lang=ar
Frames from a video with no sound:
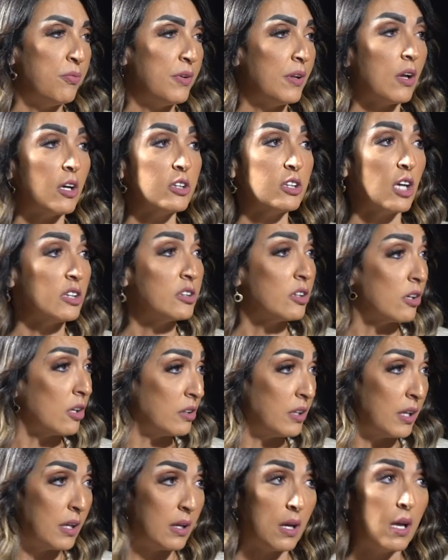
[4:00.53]
في القطاعات
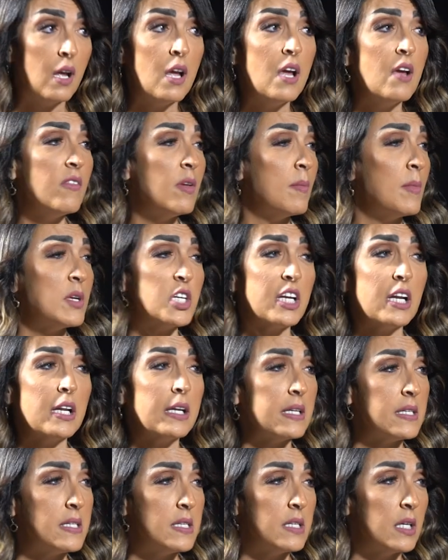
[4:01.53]
الرياضيه في مشاكل
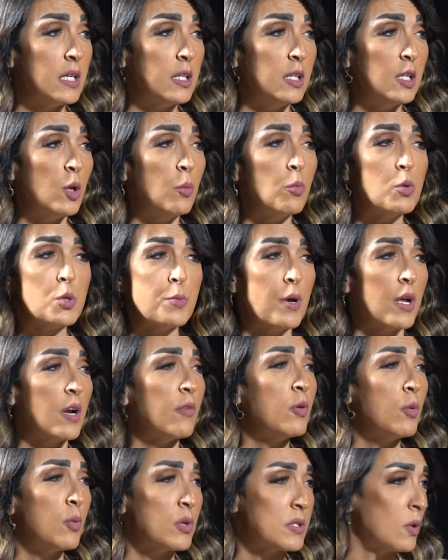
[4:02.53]
كتير جدا ومش
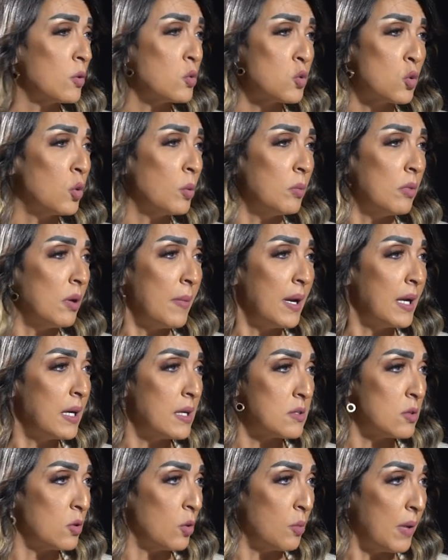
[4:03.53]
بيعرفوا يوصلوا صوتهم
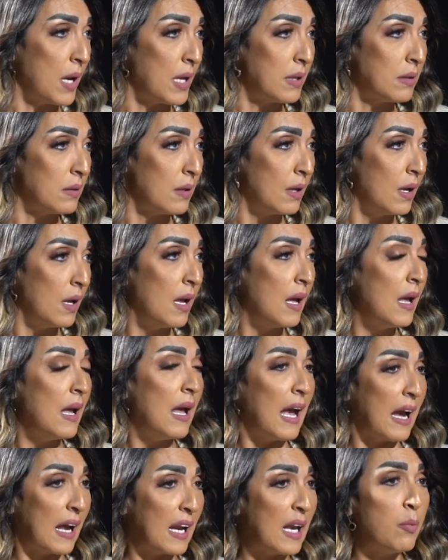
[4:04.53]
لمجلس الامهات
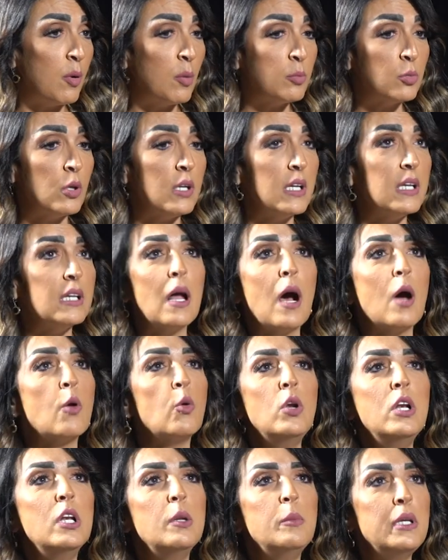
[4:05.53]
اغلبهم تقولي
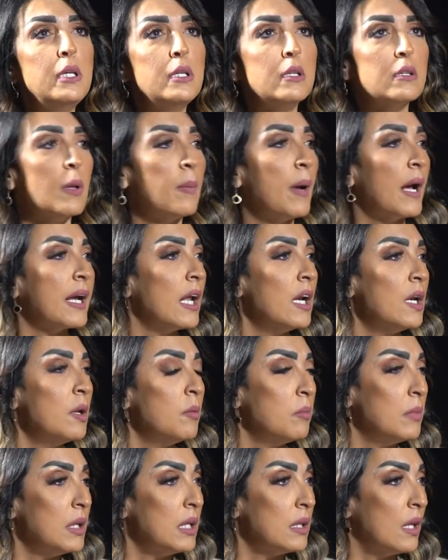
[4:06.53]
اروح لمين طب
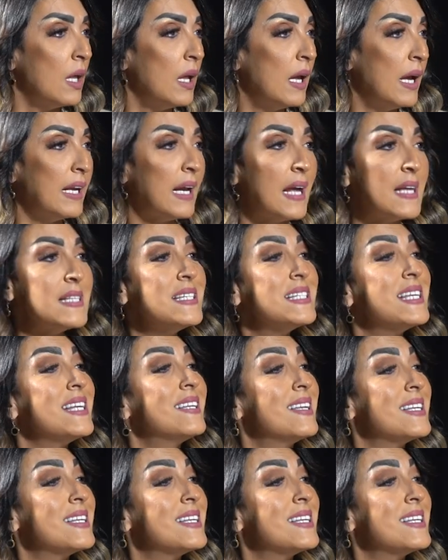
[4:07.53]
هكلم مين احنا عايزين ست